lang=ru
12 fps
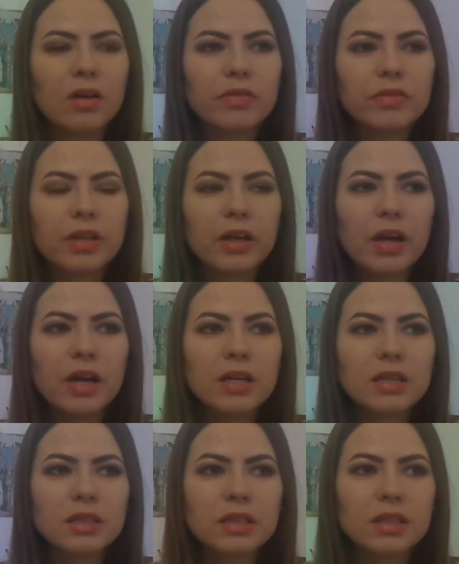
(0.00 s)

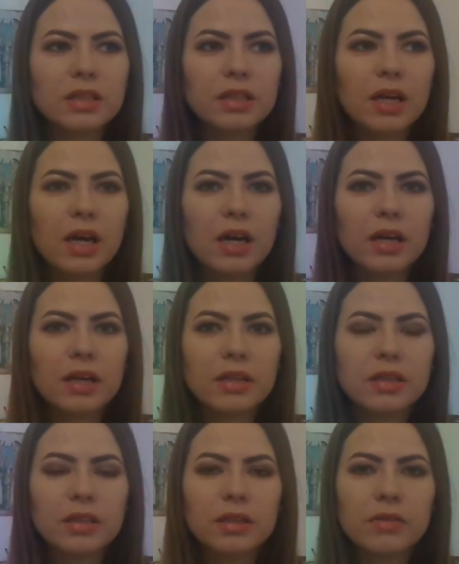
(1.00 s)
вторая страна,
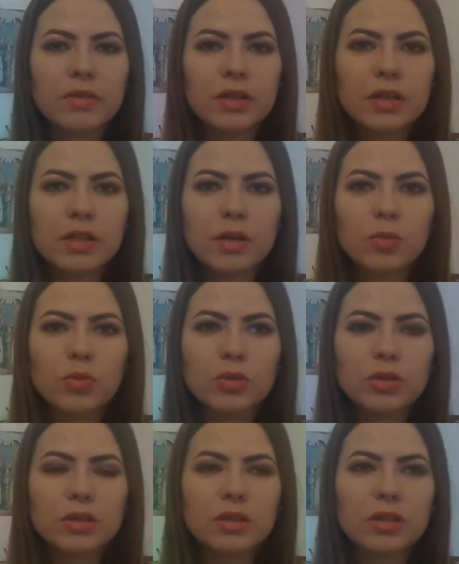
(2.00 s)
это, наверное,
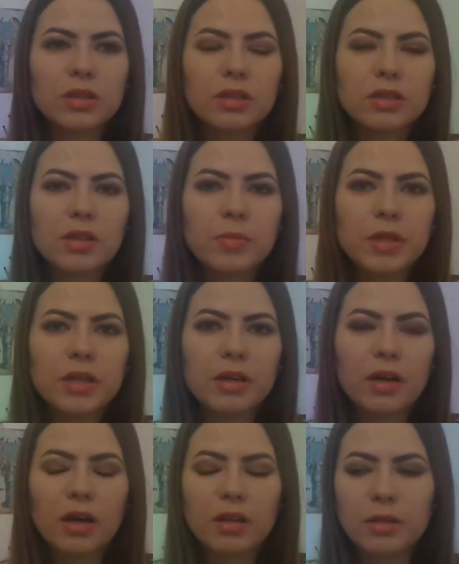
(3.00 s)
будет э,
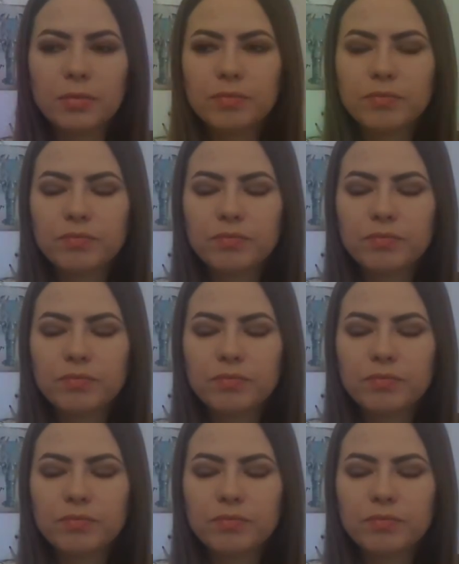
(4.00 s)
Доминикана.